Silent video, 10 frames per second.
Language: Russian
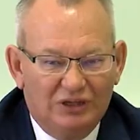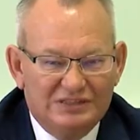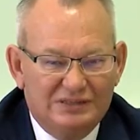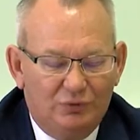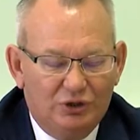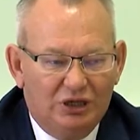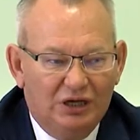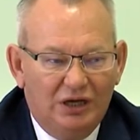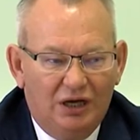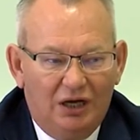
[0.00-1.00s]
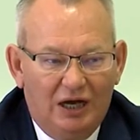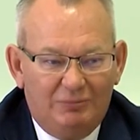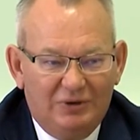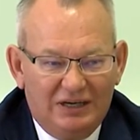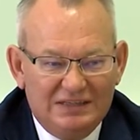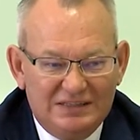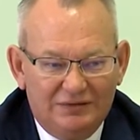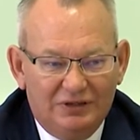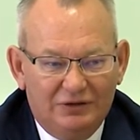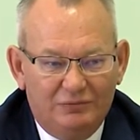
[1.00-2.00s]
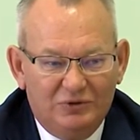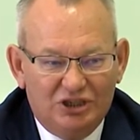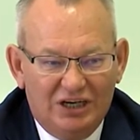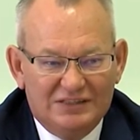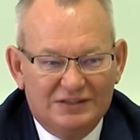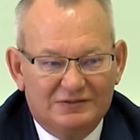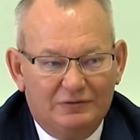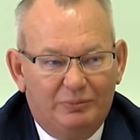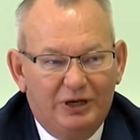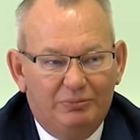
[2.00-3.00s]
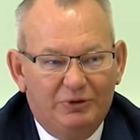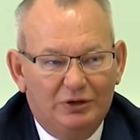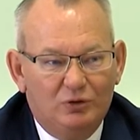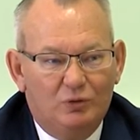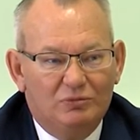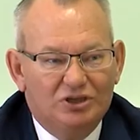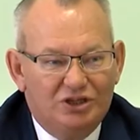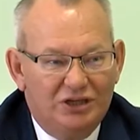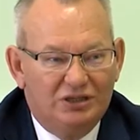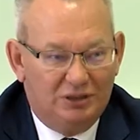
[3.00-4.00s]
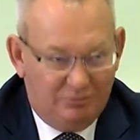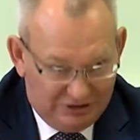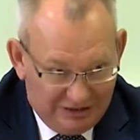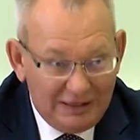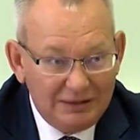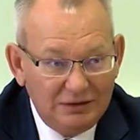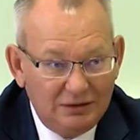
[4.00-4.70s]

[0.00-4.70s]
нас сегодня оперативные вмешательства при переломах шейки бедра –